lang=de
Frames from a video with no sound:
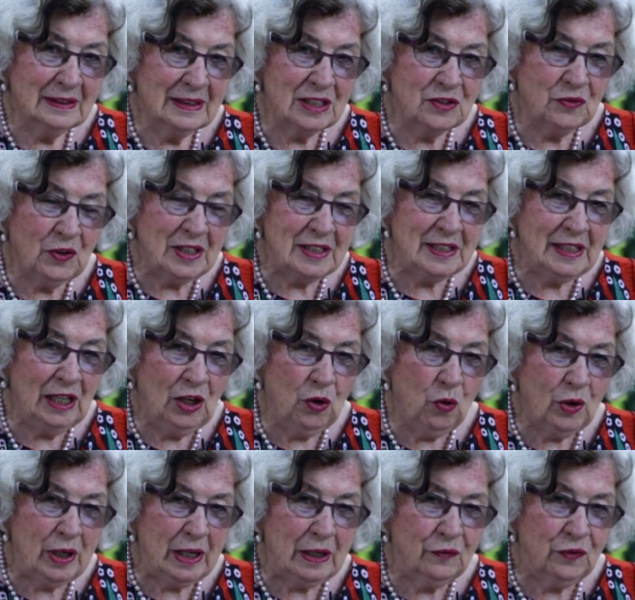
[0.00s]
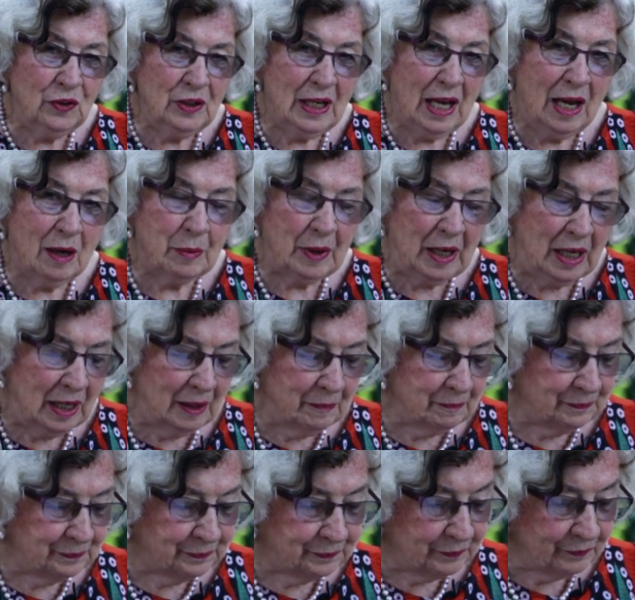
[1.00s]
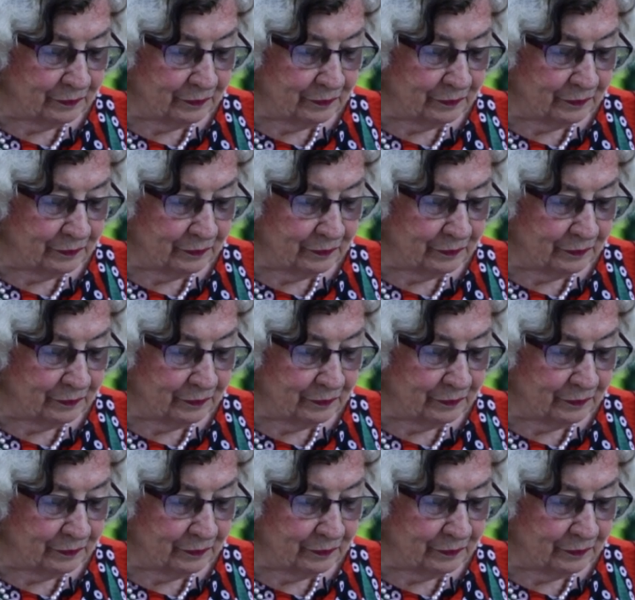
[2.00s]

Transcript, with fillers: das war jetzt die Logik von Abraham,